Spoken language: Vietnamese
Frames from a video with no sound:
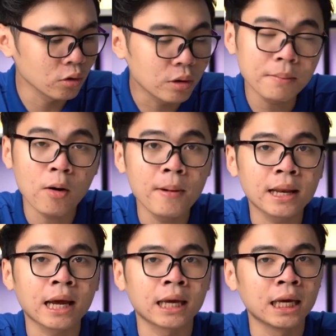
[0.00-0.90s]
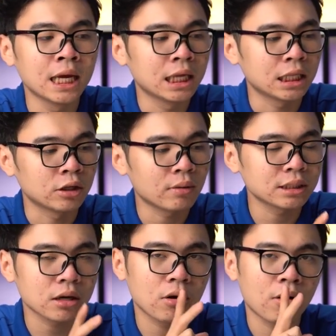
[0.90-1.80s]
đúng cái mẫu main này thì chúng ta
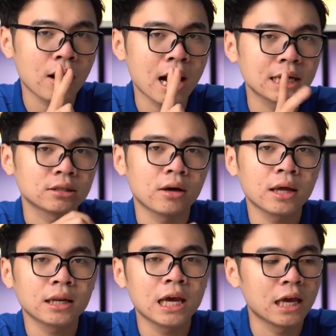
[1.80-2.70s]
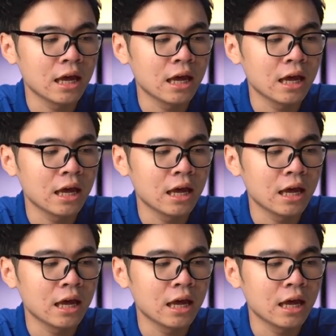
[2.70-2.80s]
sẽ có hai slot SD e